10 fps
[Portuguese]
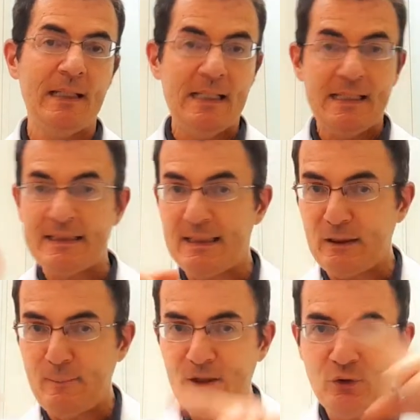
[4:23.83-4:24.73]

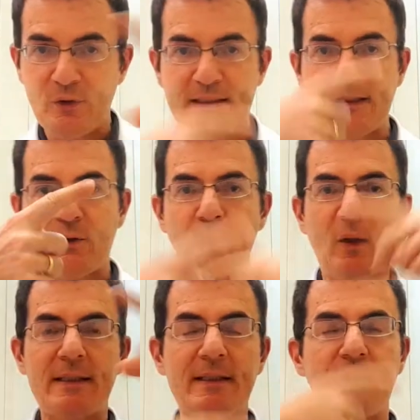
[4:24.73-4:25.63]
Certamente toda a
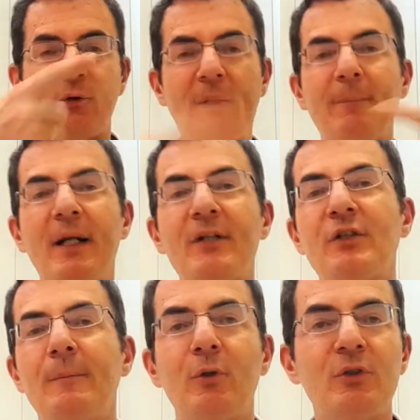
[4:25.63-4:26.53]
circulação, toda a parte
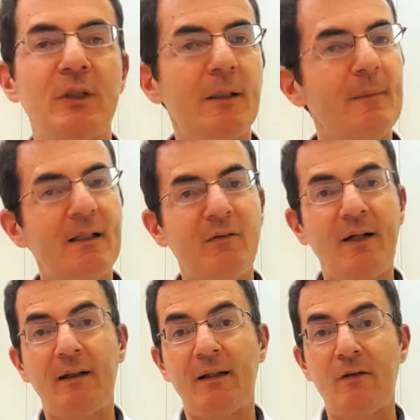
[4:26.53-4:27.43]
hemodinâmica vai
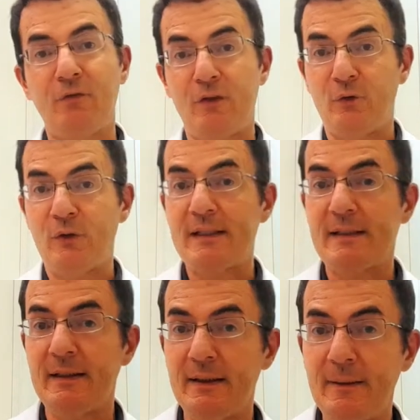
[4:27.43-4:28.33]
estar tá
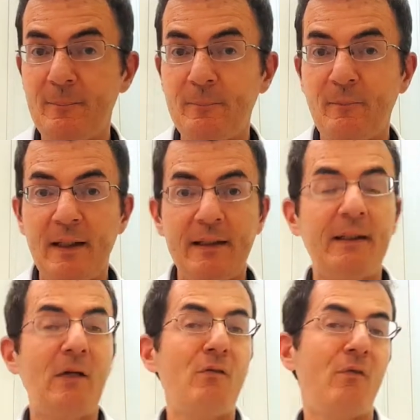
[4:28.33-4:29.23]
favorecida e
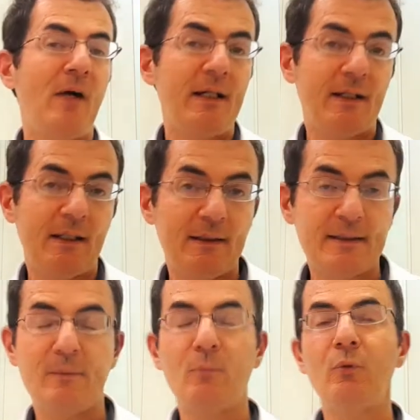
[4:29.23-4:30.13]
quem vai
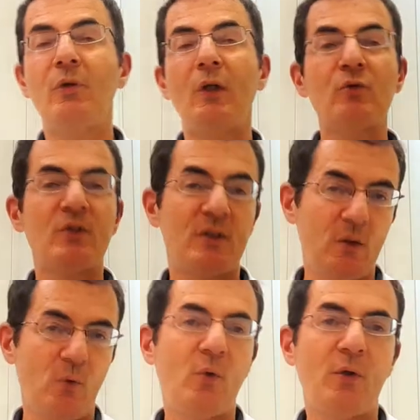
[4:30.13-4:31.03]
agradecer muito é o seu
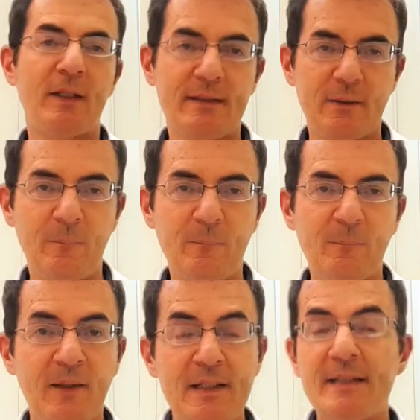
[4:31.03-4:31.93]
coração.
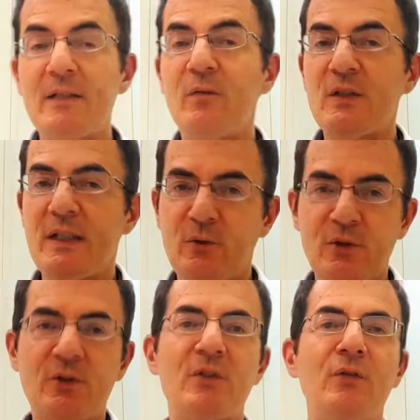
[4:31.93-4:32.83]
Se você
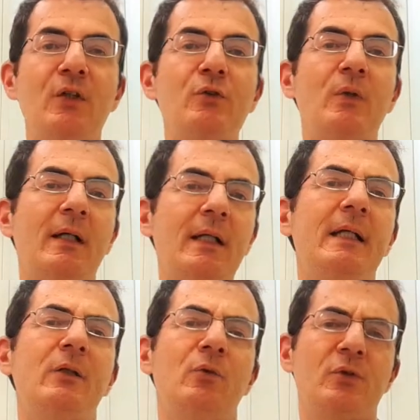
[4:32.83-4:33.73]
curtiu esse vídeo,
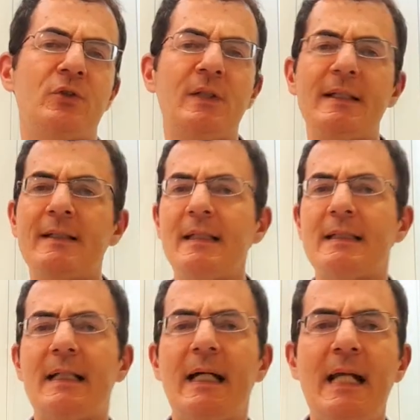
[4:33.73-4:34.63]
clique no curtir e se
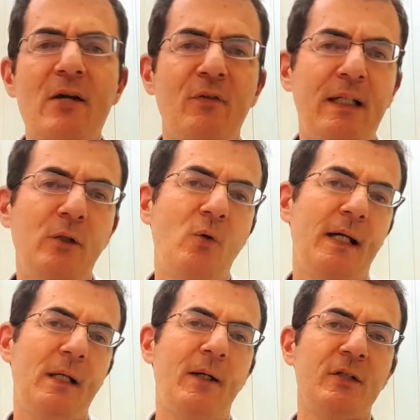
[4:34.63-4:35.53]
inscreva aqui no
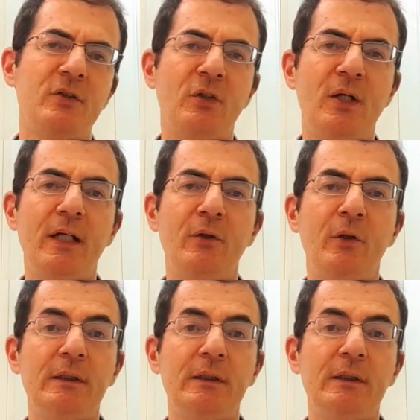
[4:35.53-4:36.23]
canal Área de Treino